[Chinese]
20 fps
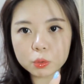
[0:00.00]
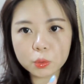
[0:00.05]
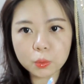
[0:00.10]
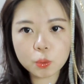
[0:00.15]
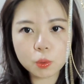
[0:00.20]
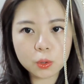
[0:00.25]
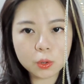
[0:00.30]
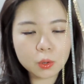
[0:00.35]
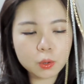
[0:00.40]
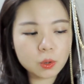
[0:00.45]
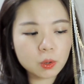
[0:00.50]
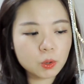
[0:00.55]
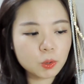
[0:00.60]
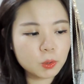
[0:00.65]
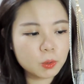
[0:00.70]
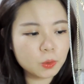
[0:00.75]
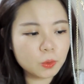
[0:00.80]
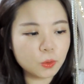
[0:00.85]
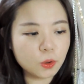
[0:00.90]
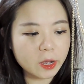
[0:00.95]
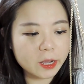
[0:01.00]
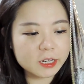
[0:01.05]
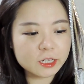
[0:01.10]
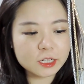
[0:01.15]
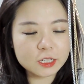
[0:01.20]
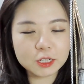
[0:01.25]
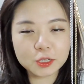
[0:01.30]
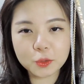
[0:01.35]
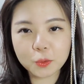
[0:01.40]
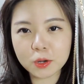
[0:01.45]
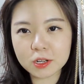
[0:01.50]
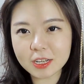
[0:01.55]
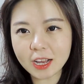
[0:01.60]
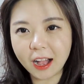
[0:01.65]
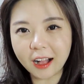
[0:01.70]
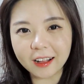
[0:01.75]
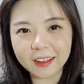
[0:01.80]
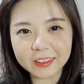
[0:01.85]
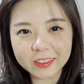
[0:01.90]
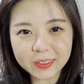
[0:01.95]
多款式、多
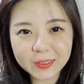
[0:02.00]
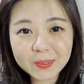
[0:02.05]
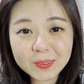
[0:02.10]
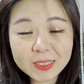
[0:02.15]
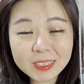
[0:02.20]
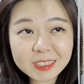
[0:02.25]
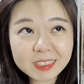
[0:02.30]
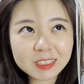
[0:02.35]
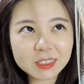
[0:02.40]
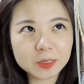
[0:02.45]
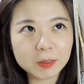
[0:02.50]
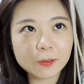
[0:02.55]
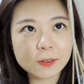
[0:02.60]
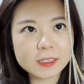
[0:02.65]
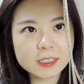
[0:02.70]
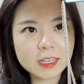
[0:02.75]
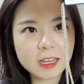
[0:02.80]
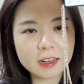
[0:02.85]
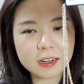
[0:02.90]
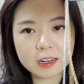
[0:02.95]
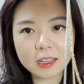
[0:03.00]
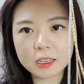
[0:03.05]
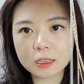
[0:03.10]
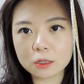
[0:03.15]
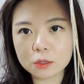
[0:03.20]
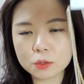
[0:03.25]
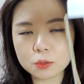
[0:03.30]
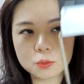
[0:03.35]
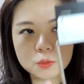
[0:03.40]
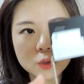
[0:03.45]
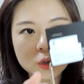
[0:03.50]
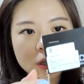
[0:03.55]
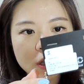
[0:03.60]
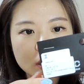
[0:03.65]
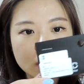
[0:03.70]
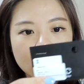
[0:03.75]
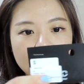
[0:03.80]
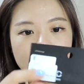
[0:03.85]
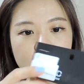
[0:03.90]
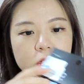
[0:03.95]
长度的这种项链的组
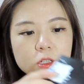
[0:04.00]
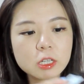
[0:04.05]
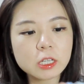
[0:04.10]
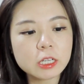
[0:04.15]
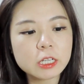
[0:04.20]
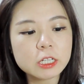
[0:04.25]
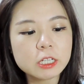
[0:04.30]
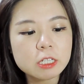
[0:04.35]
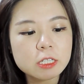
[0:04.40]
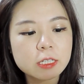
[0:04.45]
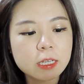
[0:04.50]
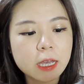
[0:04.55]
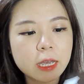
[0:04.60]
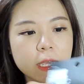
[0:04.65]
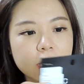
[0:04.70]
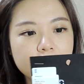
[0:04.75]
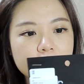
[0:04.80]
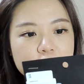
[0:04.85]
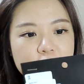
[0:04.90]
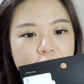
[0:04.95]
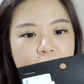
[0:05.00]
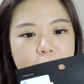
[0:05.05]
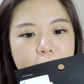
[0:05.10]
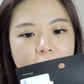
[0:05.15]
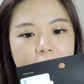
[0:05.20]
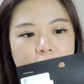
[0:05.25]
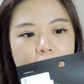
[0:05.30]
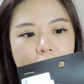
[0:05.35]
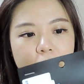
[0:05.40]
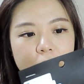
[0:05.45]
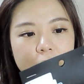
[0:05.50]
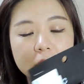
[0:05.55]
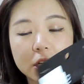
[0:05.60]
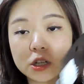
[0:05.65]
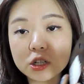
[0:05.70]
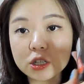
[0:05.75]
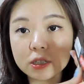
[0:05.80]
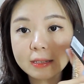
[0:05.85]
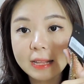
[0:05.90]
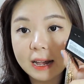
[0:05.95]
合，然后这个也是在 H&M 买到的，
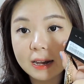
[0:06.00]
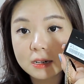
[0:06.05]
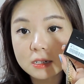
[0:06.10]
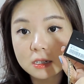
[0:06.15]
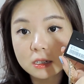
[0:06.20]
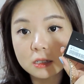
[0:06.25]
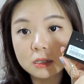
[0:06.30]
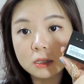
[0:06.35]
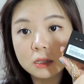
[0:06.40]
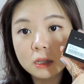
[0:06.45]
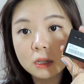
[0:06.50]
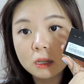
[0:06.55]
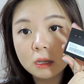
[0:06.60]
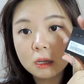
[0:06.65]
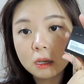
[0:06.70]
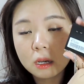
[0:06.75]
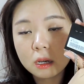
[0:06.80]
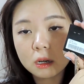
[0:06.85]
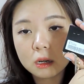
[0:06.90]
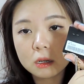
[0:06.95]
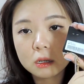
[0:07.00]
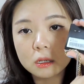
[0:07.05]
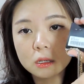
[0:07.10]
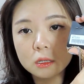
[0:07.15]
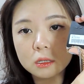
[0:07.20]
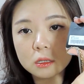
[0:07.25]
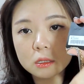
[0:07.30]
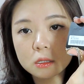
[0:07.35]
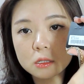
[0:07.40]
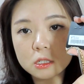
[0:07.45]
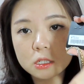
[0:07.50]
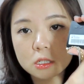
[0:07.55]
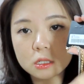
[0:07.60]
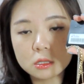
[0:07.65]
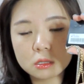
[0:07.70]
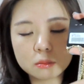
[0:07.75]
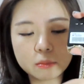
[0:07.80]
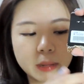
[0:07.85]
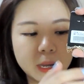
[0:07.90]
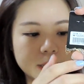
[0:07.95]
也是打折，呃，
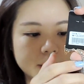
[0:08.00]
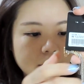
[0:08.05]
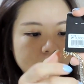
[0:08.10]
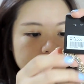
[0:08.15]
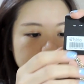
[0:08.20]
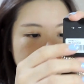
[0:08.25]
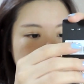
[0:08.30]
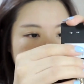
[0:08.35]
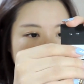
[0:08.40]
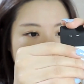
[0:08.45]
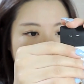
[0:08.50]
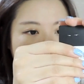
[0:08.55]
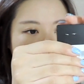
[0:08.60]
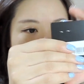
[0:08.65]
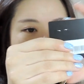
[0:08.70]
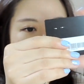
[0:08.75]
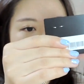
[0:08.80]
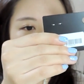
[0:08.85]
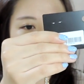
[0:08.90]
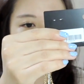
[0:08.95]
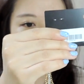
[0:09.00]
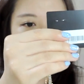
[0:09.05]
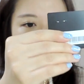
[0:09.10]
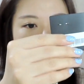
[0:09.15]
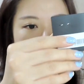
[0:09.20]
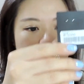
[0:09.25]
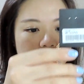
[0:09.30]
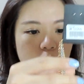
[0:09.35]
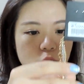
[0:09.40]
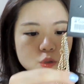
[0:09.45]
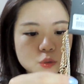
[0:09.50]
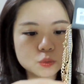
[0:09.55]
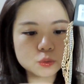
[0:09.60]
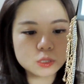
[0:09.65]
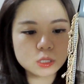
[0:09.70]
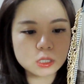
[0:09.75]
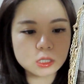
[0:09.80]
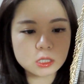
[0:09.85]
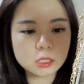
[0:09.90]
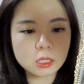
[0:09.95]
是买到的。所以它是这种
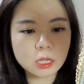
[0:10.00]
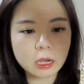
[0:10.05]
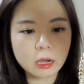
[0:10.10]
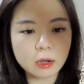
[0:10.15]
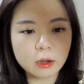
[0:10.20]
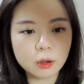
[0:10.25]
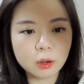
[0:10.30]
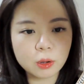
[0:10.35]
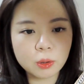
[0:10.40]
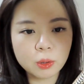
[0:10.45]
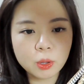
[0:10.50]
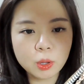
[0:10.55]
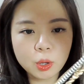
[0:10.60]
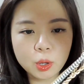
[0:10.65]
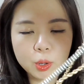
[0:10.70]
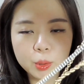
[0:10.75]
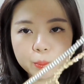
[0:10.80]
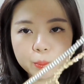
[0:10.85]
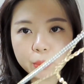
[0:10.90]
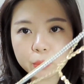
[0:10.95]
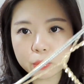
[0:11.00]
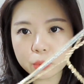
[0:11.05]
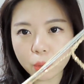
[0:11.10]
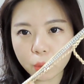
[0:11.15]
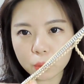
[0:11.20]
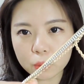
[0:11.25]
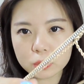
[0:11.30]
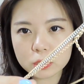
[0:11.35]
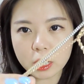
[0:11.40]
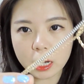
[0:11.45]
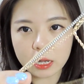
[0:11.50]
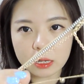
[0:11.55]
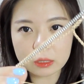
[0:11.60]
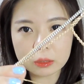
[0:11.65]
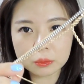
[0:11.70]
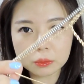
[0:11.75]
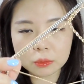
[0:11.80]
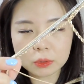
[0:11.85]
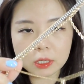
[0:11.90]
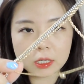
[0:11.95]
几条不同
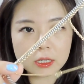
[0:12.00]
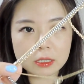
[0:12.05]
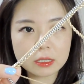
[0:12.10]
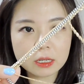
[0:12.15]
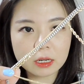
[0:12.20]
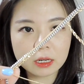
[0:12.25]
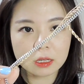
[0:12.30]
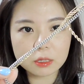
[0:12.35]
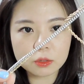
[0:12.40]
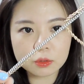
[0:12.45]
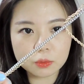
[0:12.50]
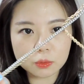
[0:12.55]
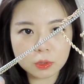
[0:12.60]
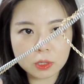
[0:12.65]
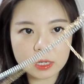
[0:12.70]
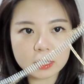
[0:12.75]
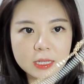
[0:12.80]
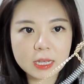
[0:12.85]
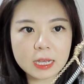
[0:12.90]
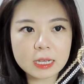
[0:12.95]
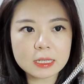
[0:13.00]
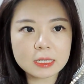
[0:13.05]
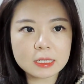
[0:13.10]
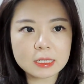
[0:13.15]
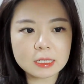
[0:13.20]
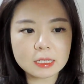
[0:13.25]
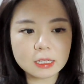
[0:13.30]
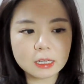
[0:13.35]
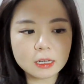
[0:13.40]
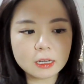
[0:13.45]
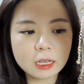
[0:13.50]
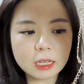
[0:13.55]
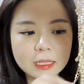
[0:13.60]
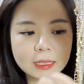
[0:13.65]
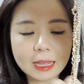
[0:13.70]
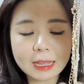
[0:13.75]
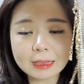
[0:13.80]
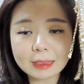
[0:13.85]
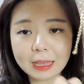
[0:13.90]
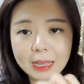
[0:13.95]
长度的项链组合在一起，你可以
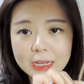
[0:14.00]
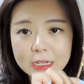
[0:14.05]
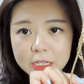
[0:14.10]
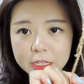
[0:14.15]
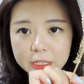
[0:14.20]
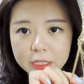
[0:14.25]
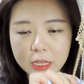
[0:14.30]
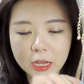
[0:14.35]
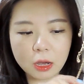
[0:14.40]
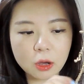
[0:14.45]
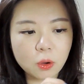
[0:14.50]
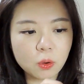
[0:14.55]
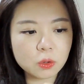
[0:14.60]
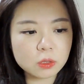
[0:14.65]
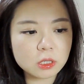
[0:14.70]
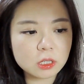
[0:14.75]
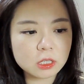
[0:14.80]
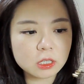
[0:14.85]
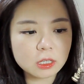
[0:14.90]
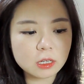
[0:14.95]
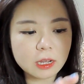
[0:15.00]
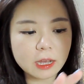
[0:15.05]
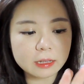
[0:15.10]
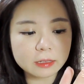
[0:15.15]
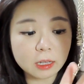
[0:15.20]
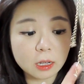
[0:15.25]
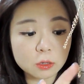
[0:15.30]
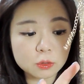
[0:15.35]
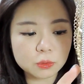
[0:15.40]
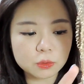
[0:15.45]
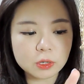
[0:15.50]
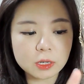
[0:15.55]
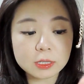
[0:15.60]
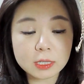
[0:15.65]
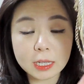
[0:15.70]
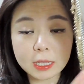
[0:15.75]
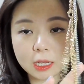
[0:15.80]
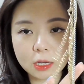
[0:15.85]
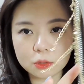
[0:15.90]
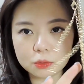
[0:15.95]
单戴这一条，或者是两条组合、
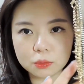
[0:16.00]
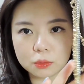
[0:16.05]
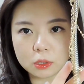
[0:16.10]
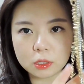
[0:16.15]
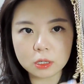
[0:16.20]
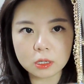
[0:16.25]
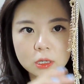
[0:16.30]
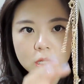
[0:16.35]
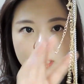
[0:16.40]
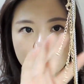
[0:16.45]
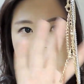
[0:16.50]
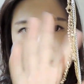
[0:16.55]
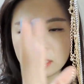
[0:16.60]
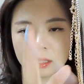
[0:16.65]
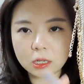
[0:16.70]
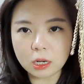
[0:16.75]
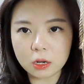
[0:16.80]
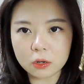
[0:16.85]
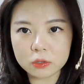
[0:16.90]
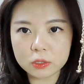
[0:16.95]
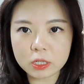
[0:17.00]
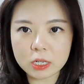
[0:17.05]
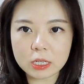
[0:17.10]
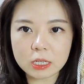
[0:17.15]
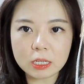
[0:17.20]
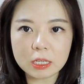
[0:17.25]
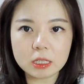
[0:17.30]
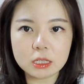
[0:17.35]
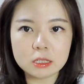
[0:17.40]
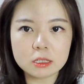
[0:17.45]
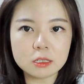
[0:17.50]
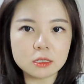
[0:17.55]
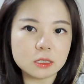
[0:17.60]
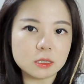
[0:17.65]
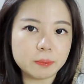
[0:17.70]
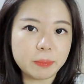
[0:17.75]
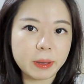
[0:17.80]
三条组合，然后任意你自己